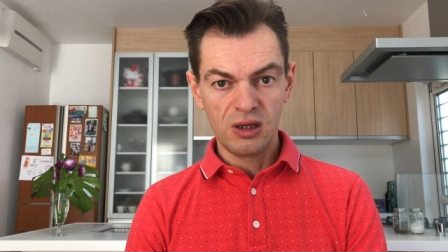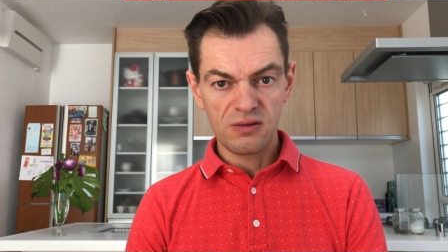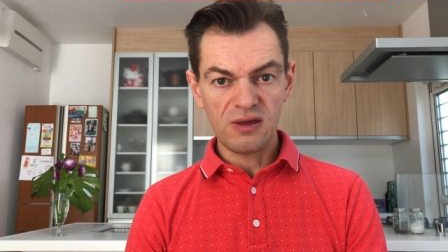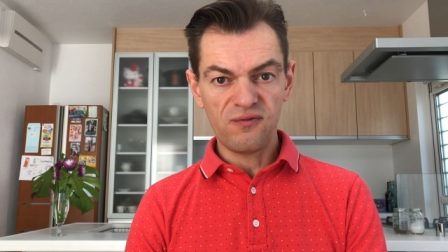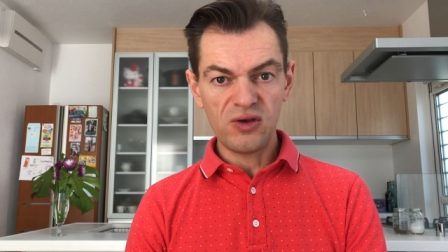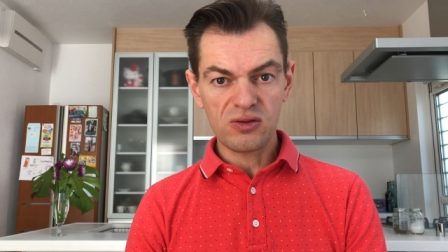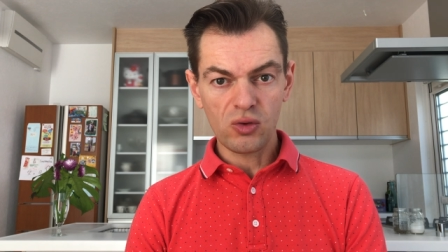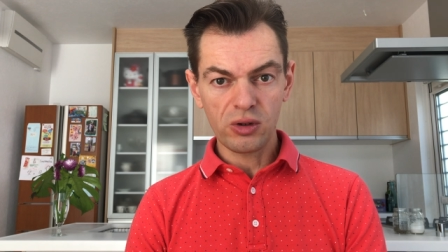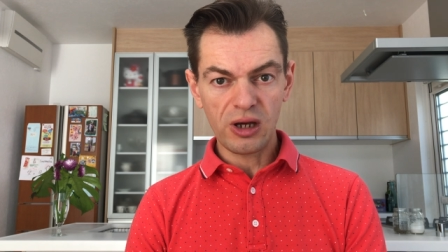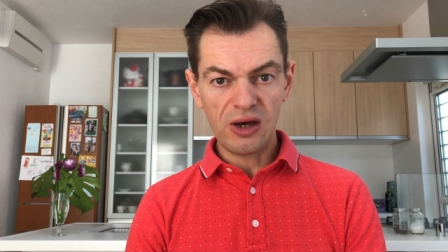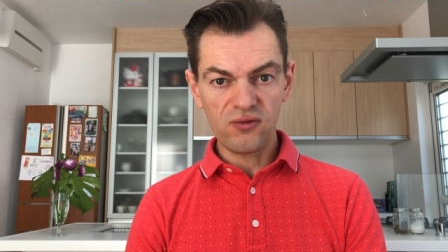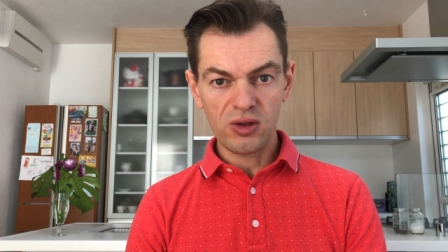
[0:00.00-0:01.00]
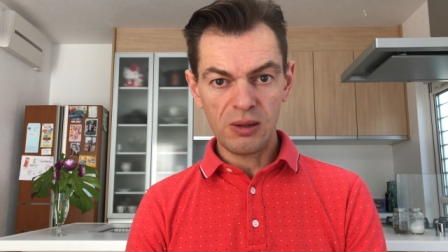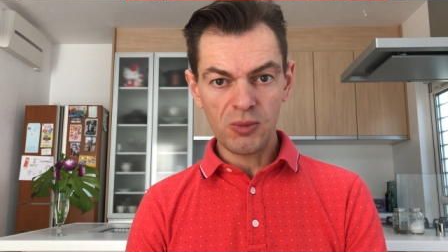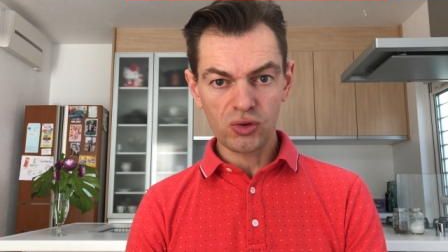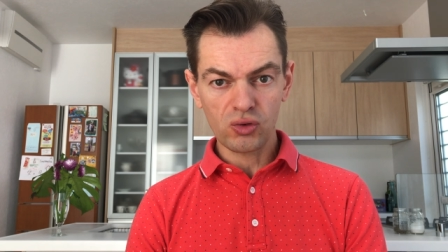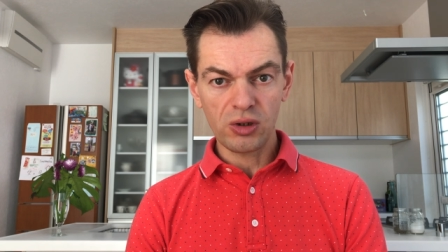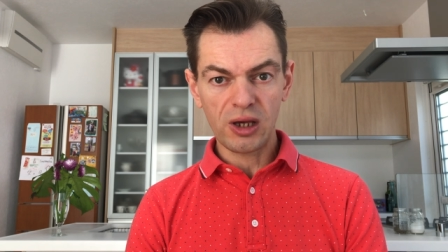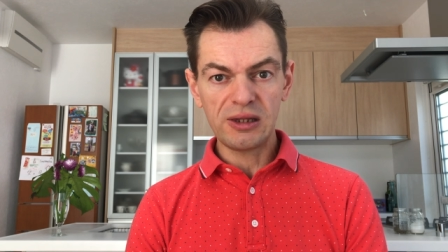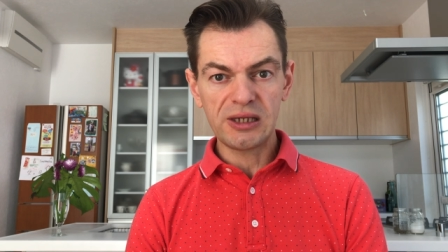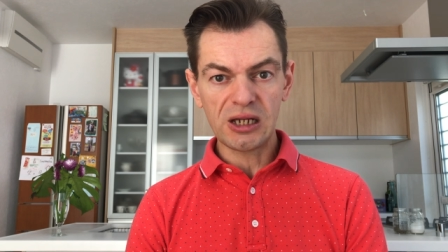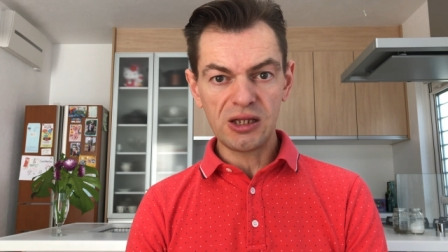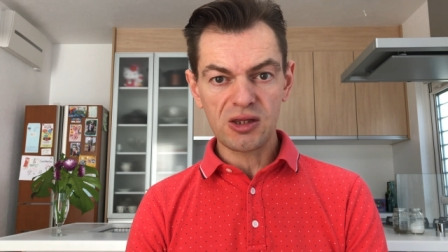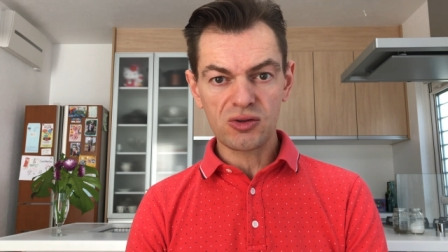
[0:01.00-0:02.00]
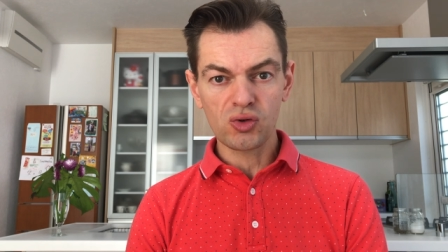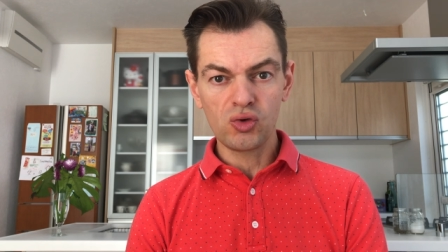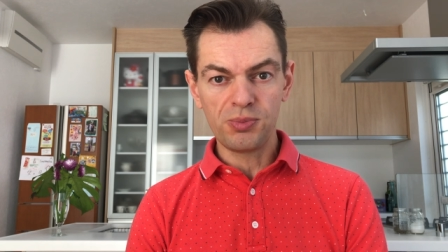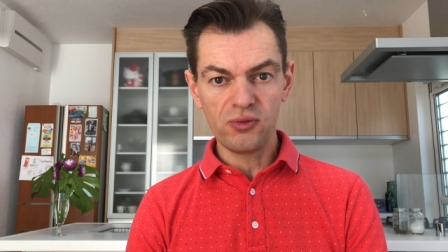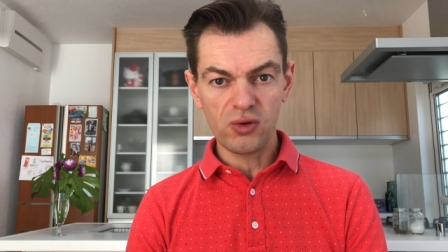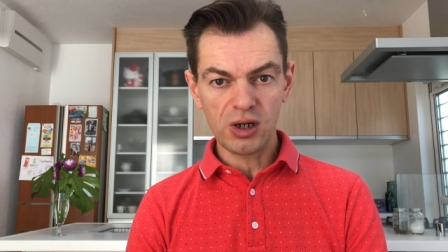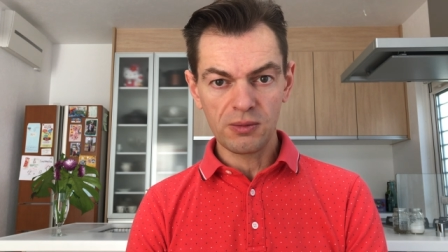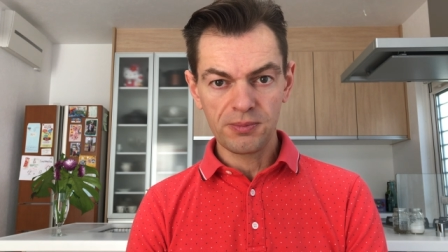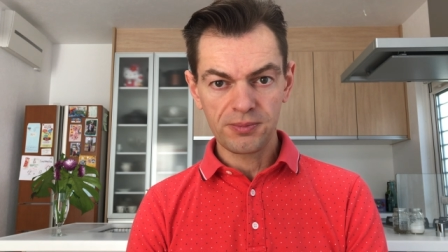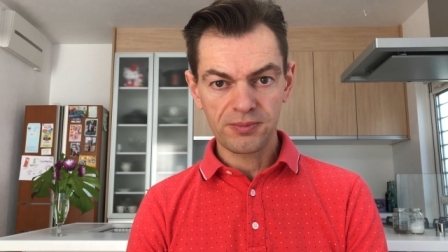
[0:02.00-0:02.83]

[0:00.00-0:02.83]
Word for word: Ces faits sont graves et montrent une radicalisation du pouvoir,